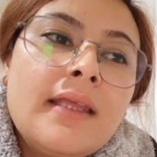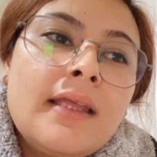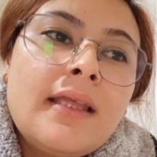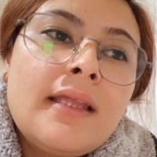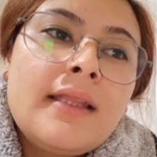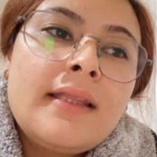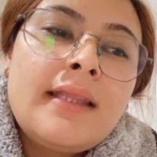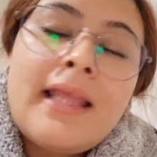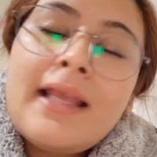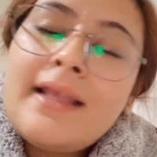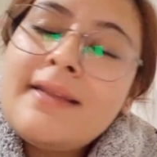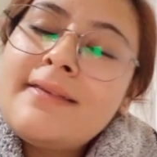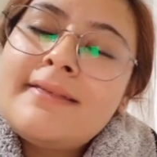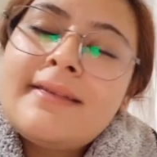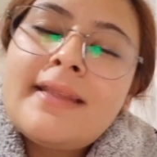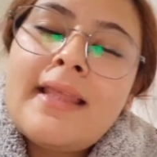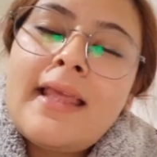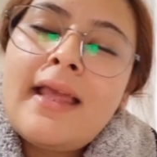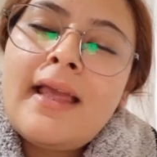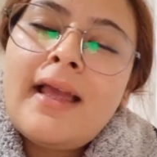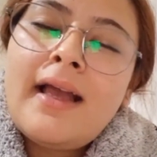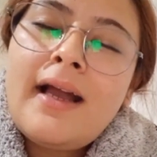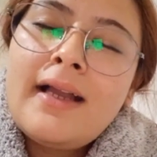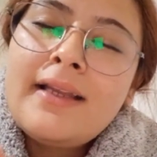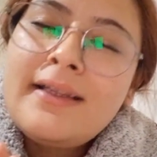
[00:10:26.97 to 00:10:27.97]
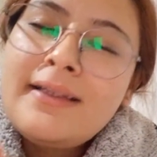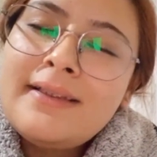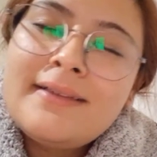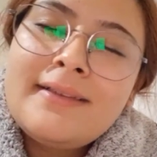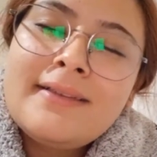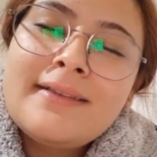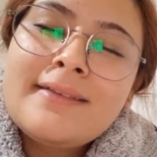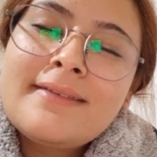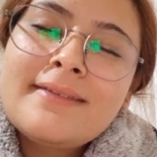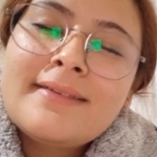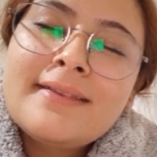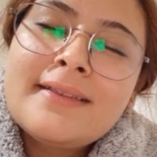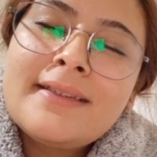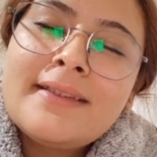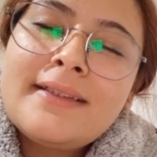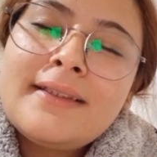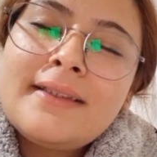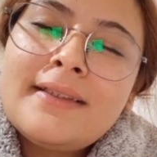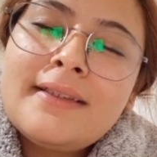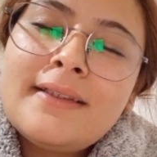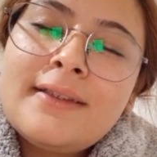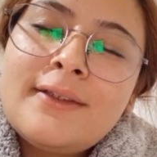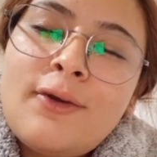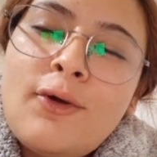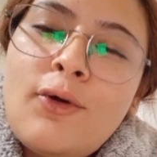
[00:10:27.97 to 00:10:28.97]
Neyse
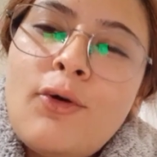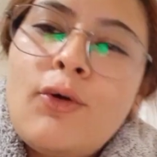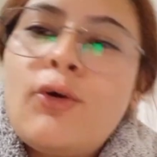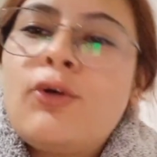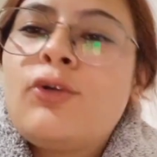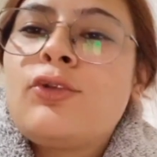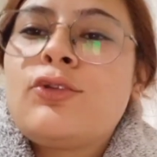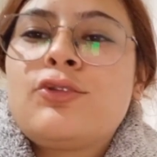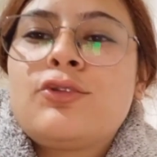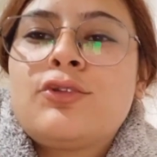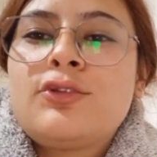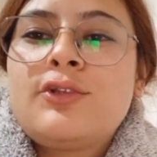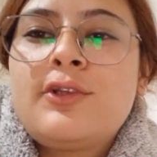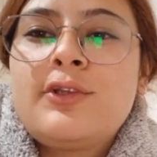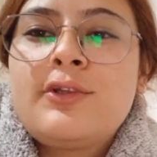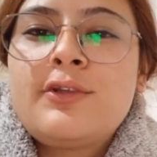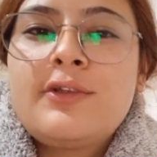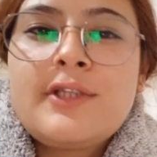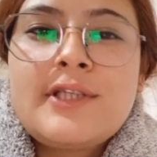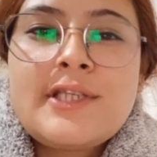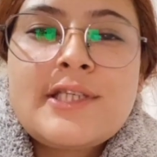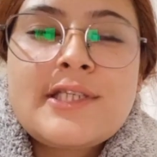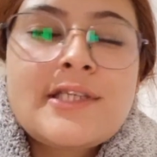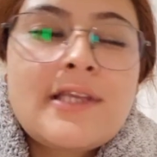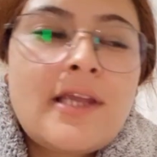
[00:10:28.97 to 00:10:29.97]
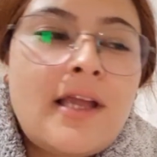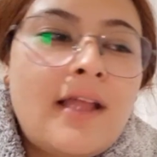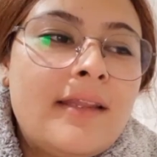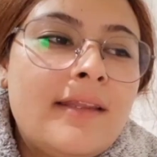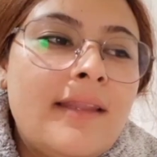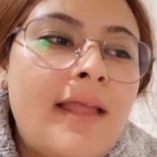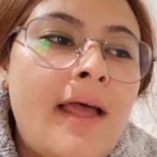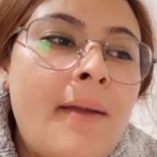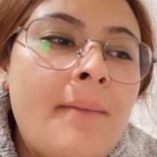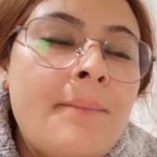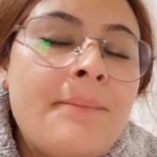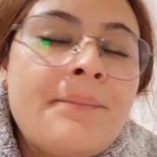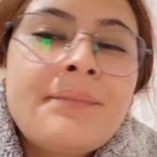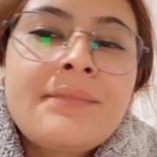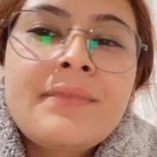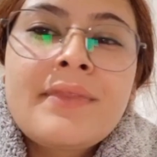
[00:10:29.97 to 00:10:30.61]
hayırlısı o olsun inşallah.